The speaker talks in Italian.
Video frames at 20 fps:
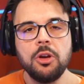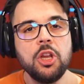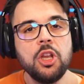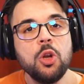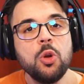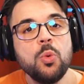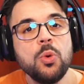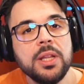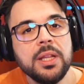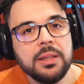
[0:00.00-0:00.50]
il
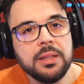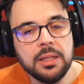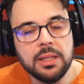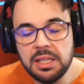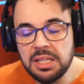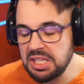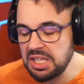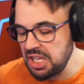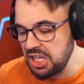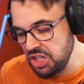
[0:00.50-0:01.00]

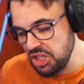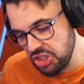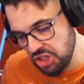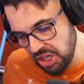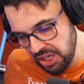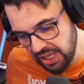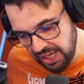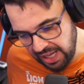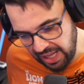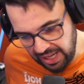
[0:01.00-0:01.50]
lunedì in
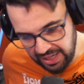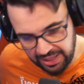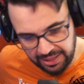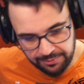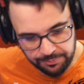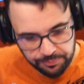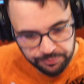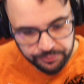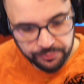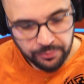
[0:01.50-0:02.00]

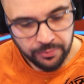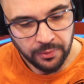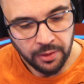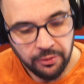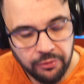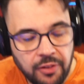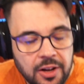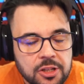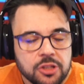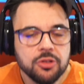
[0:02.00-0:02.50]
generale
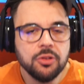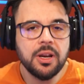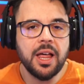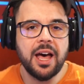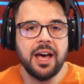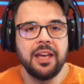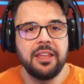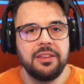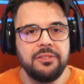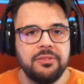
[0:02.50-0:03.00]
faccio
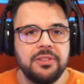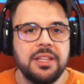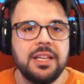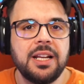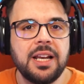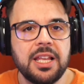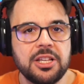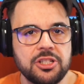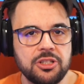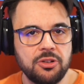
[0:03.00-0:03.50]
live di
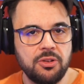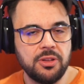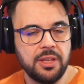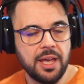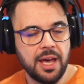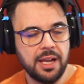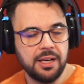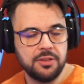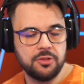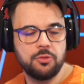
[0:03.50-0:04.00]
Clash
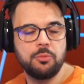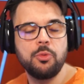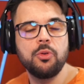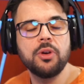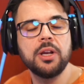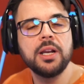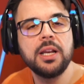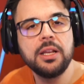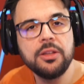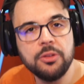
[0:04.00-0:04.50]
Royale sul mio
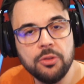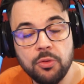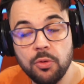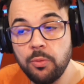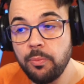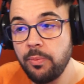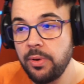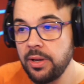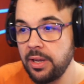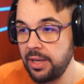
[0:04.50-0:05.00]
canale
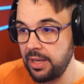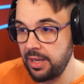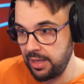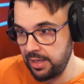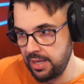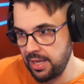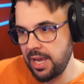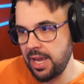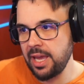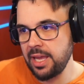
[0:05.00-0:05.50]
YouTube. E
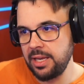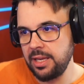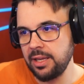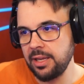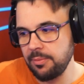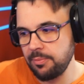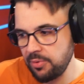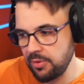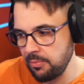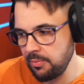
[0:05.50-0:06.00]
ieri,
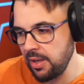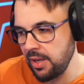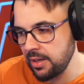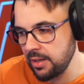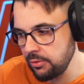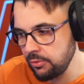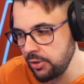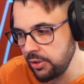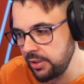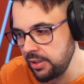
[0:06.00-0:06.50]
che per me era
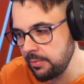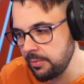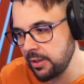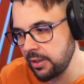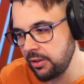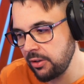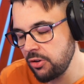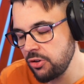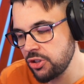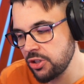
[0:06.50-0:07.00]
lunedì
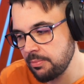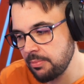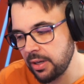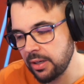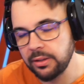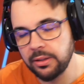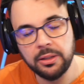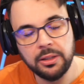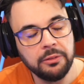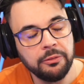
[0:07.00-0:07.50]
perché oggi è
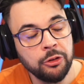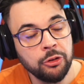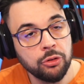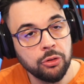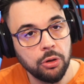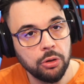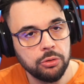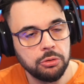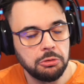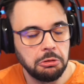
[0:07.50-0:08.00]
martedì
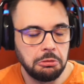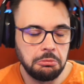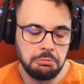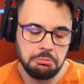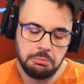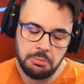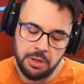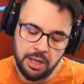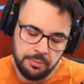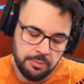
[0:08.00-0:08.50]

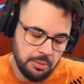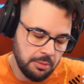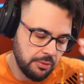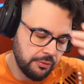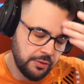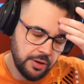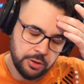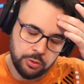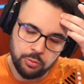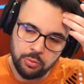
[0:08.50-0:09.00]
28, abbiamo
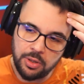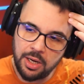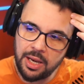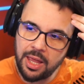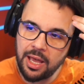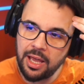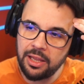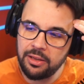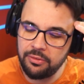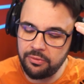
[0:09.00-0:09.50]
fatto
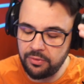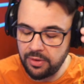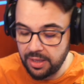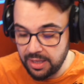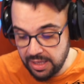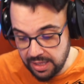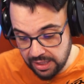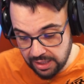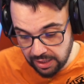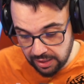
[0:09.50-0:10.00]
una live
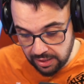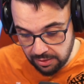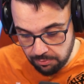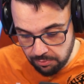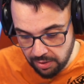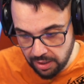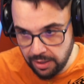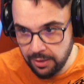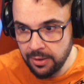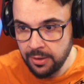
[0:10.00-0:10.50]

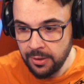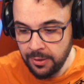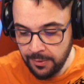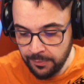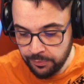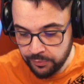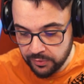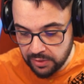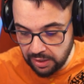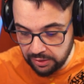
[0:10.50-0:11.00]
incredibile.
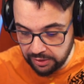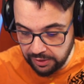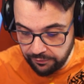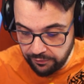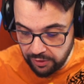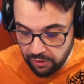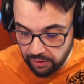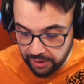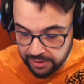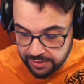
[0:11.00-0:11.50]
Tant'è
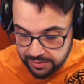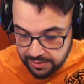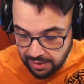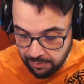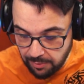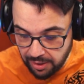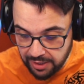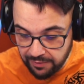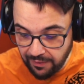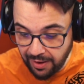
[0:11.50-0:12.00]
vero che
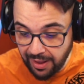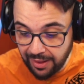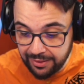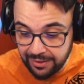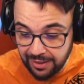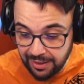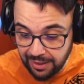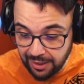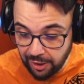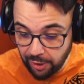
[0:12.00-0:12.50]
siamo
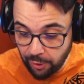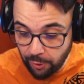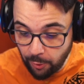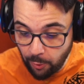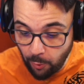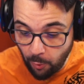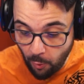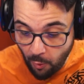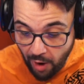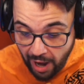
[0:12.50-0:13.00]
arrivati
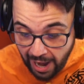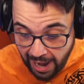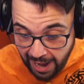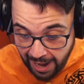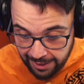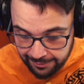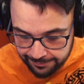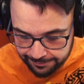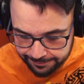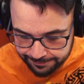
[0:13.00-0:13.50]

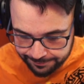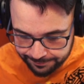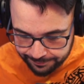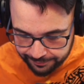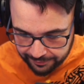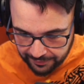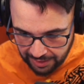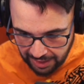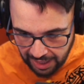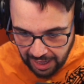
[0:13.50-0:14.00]
qua
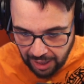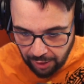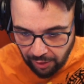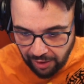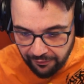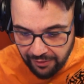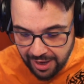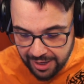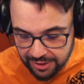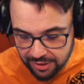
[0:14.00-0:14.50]
allora,
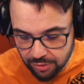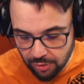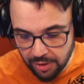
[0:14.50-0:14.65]
verso